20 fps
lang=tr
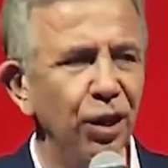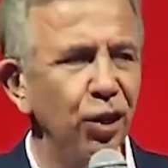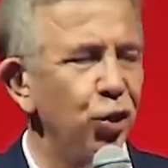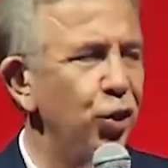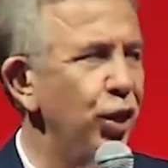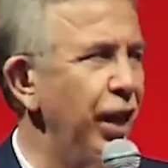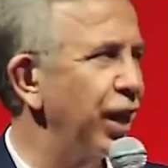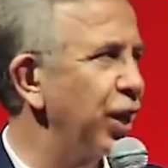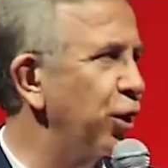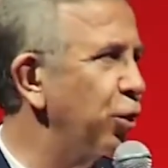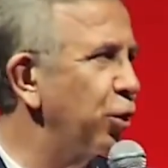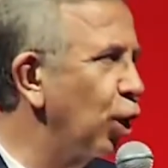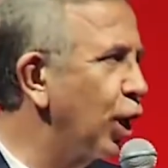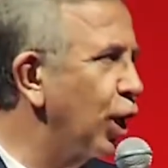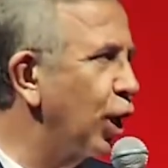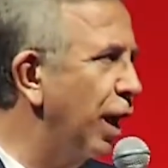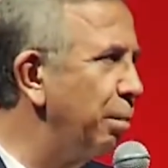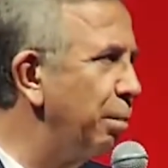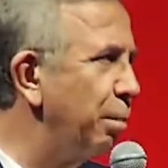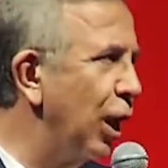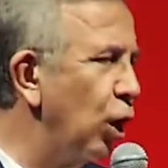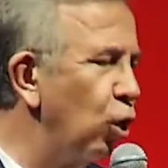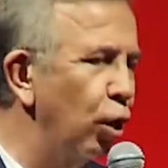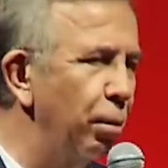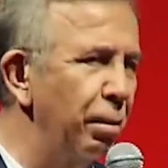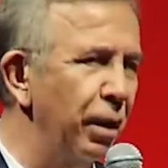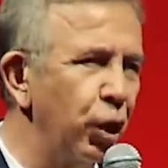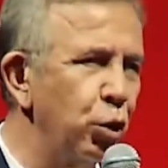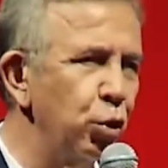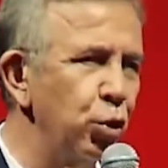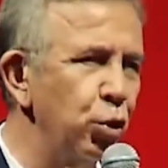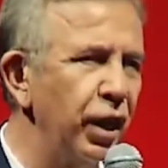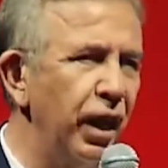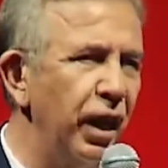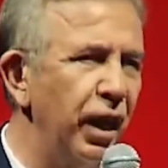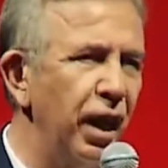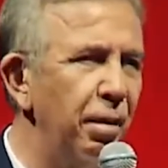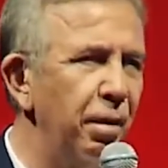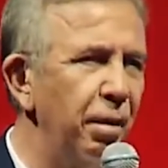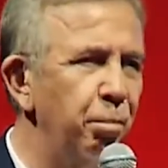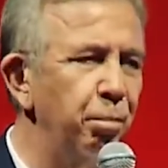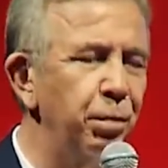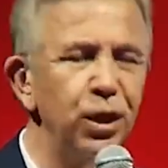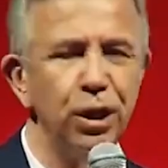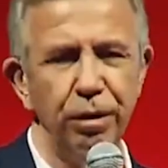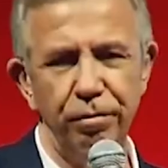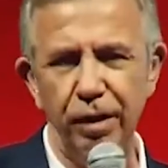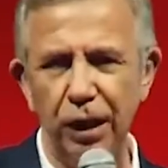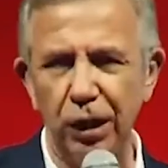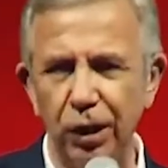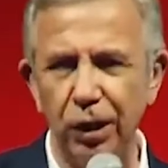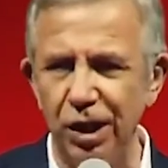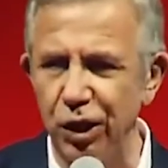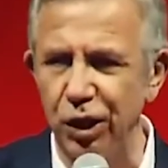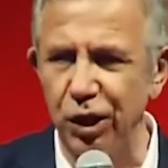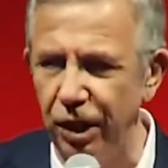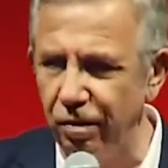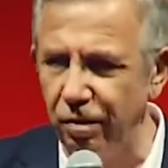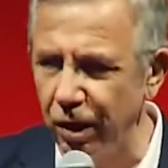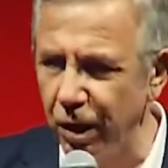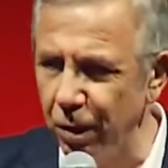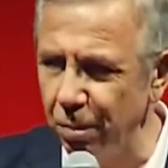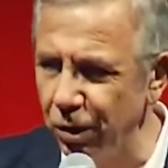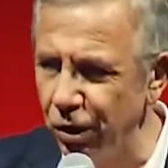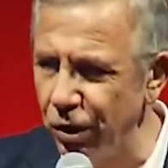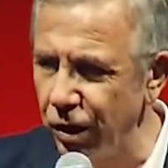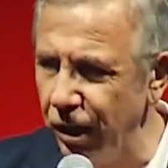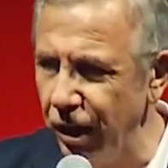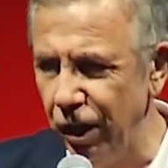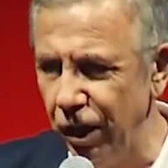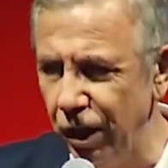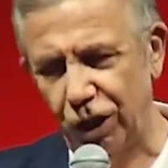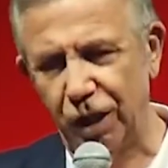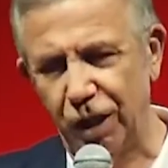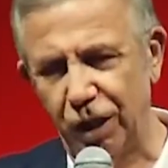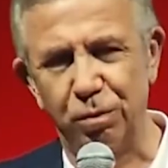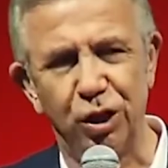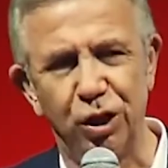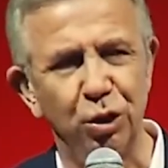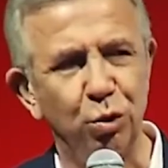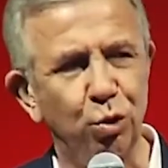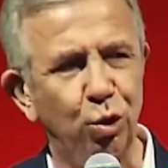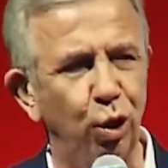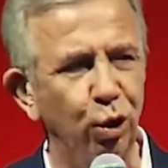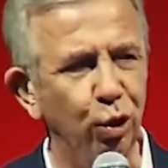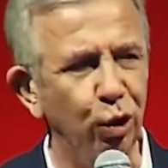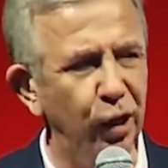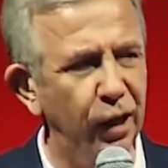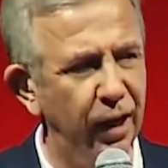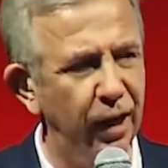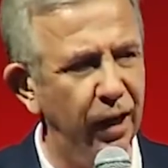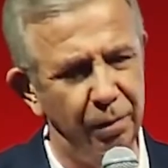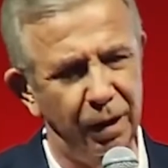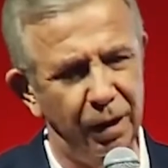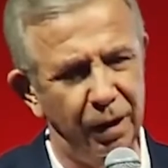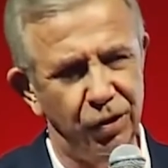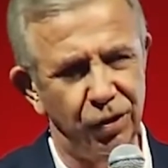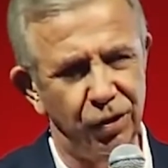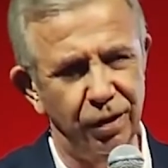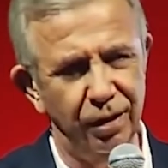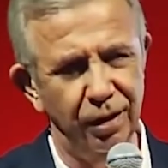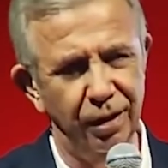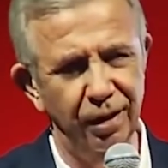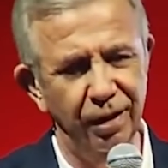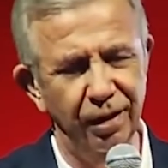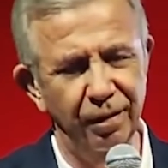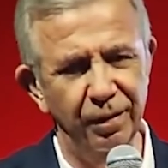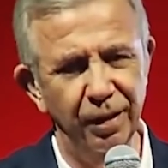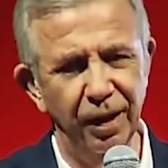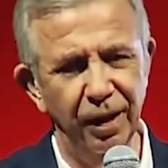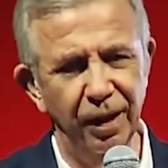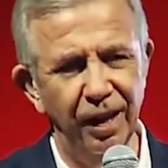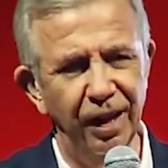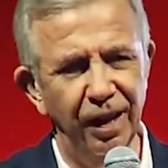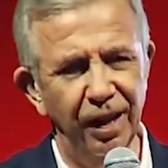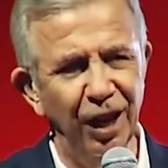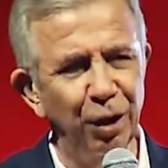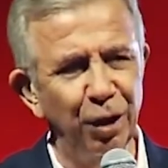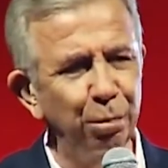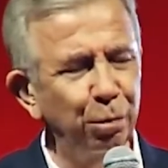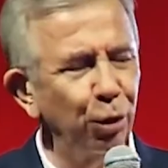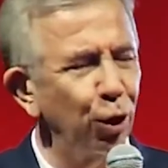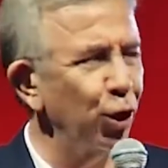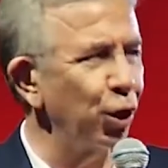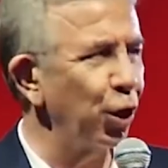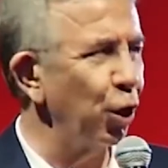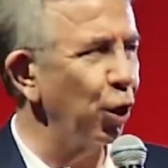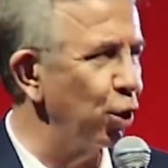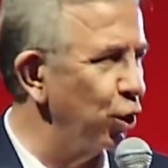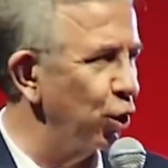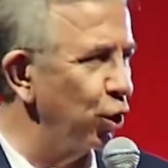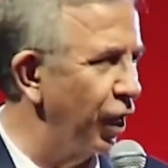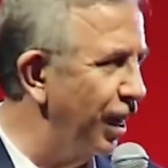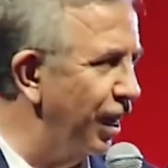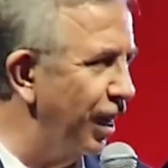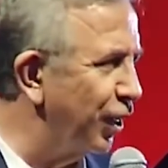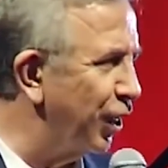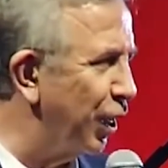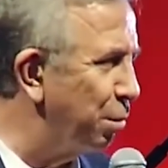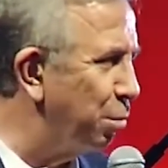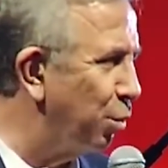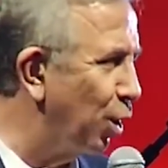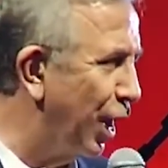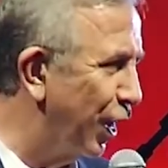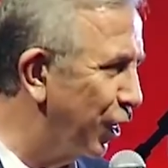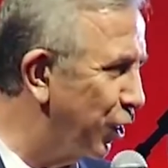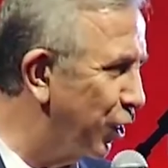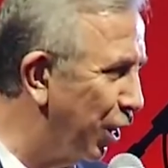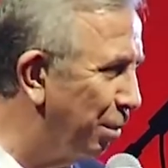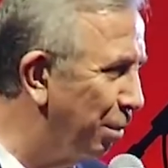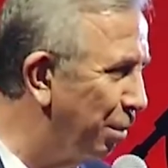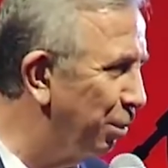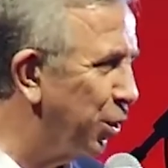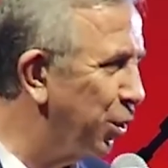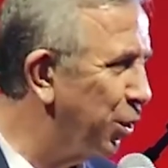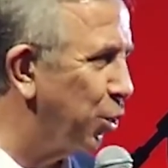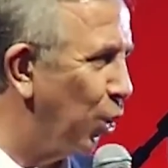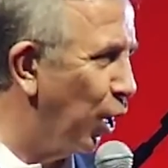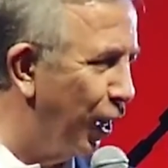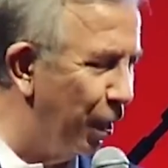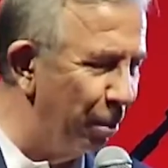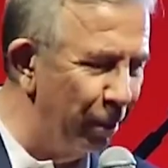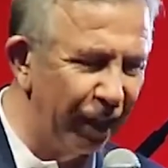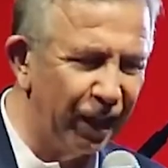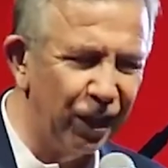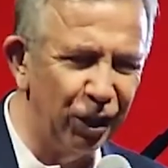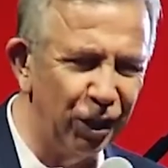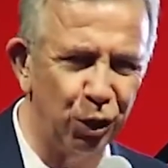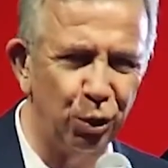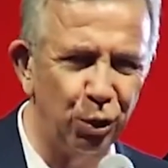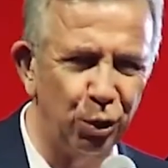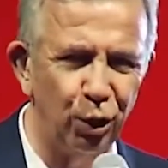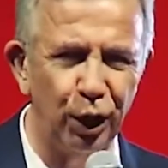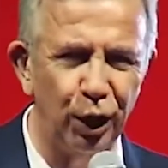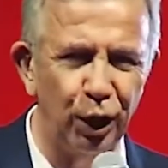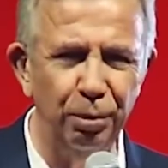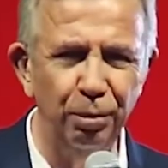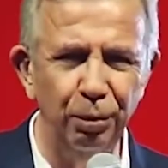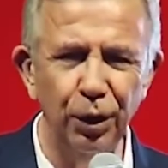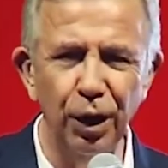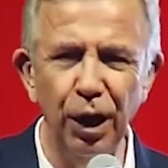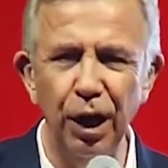Sayın Gökhan Bey olmak üzere bizim vatan sevgimizi hiç kimse sorgulayamaz. Bunu da özellikle bu akşam söylemek istiyorum.